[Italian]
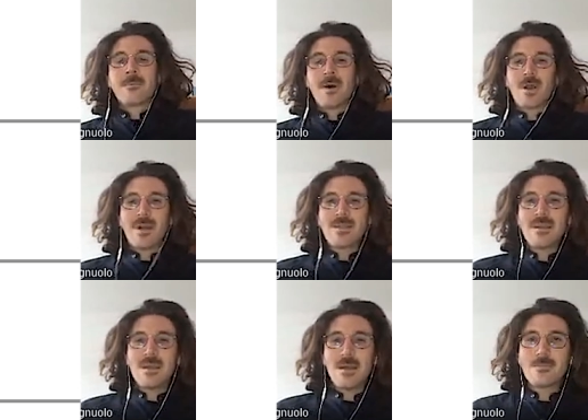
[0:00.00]
Ma una
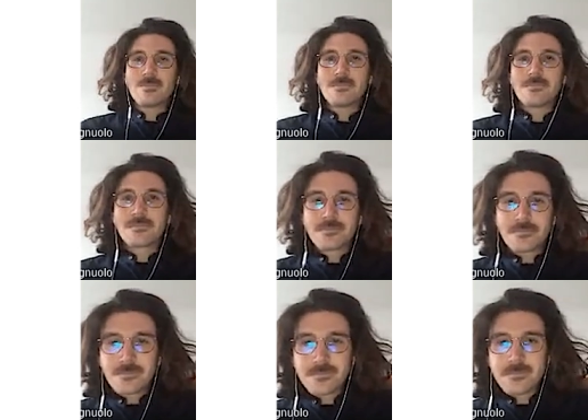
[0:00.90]
mattina,
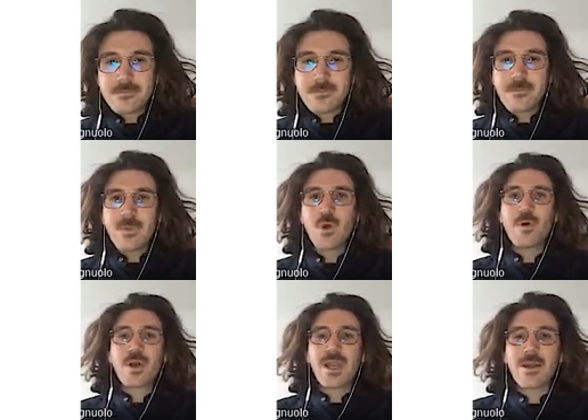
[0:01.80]

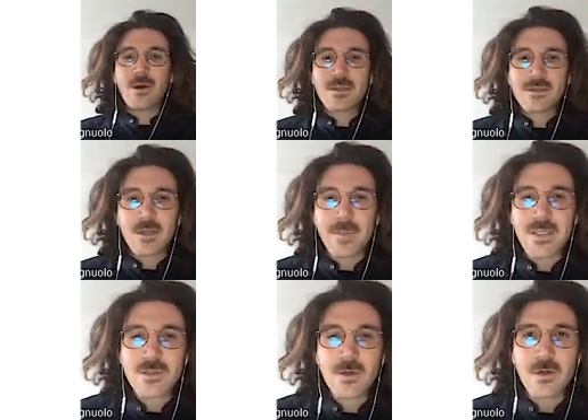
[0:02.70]
dopo che la notte
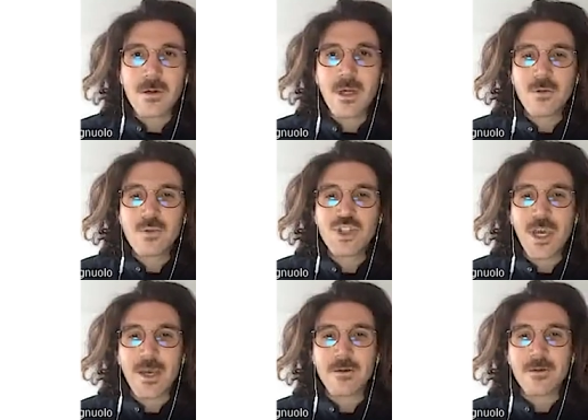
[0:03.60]
passò in un
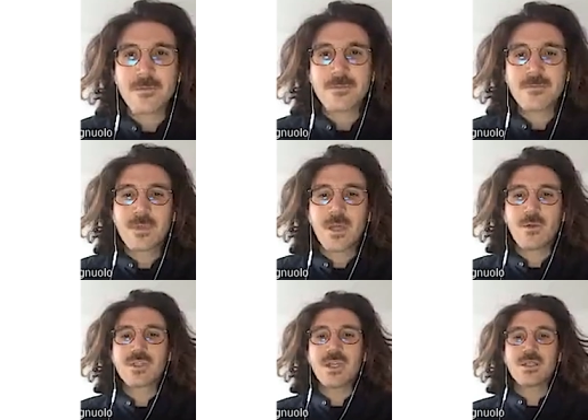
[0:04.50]
cieco,
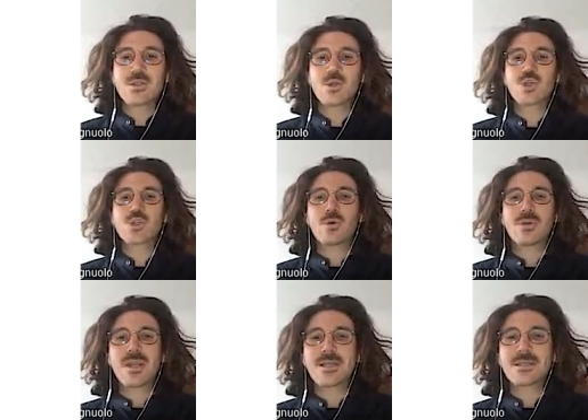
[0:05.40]
in un silenzioso
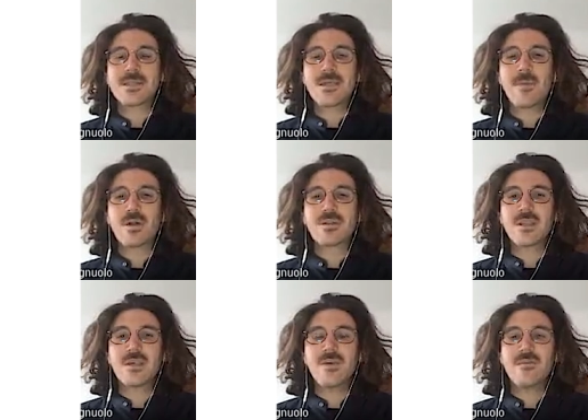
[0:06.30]
scontrarsi di
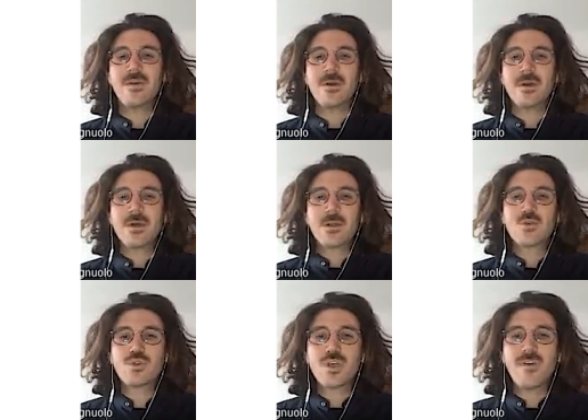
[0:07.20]
morti e di vivi,
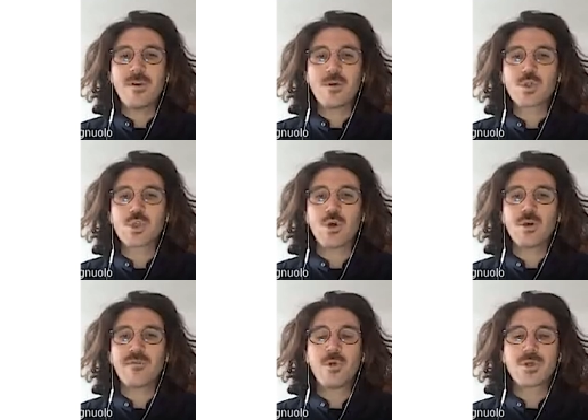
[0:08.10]
tutti vivi in un
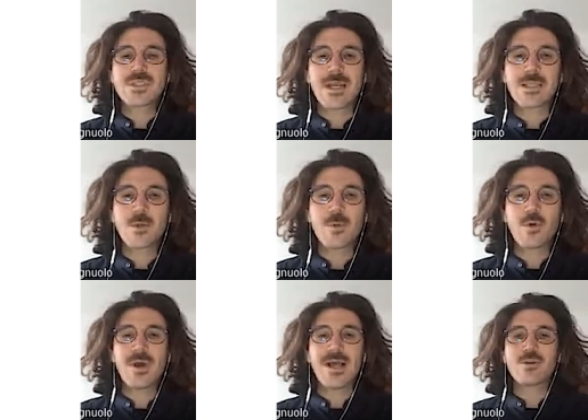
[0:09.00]
sogno, fu lo strazio
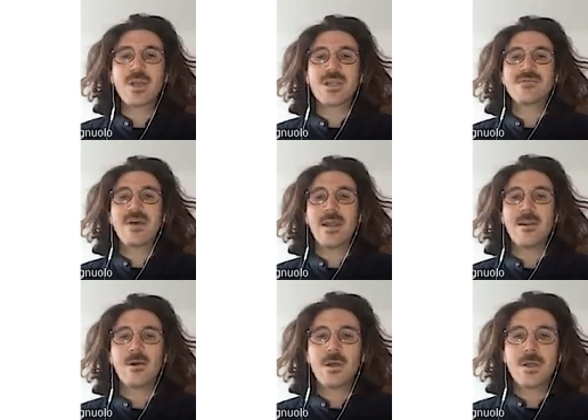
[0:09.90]
prolungato del
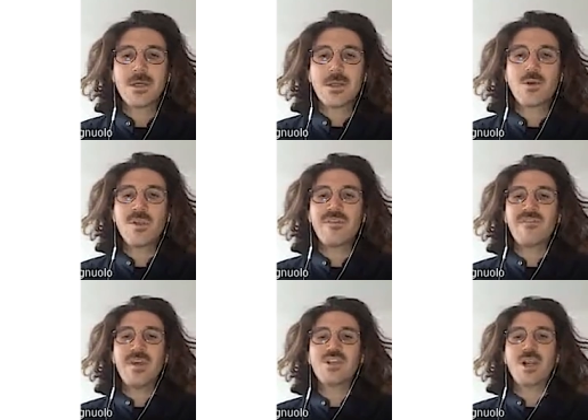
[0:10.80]
risveglio, di un
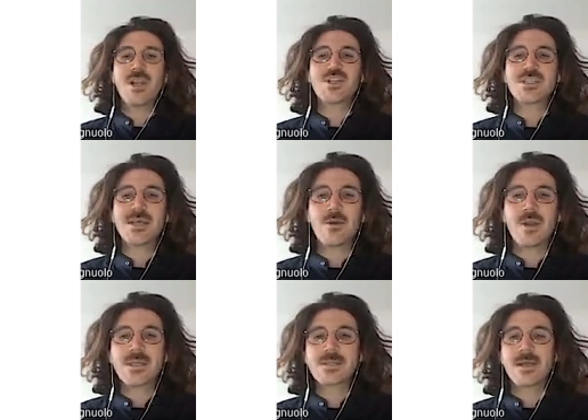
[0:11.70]
difficile e necessario
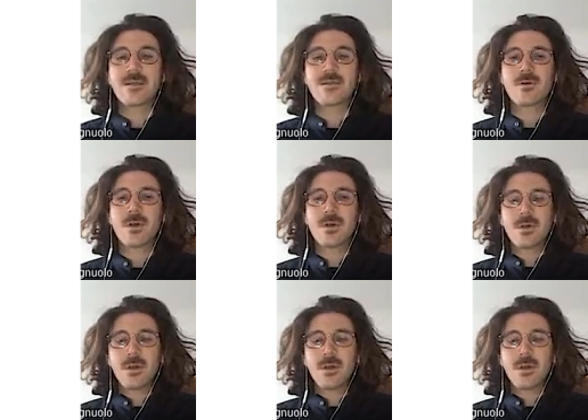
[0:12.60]
riassetto.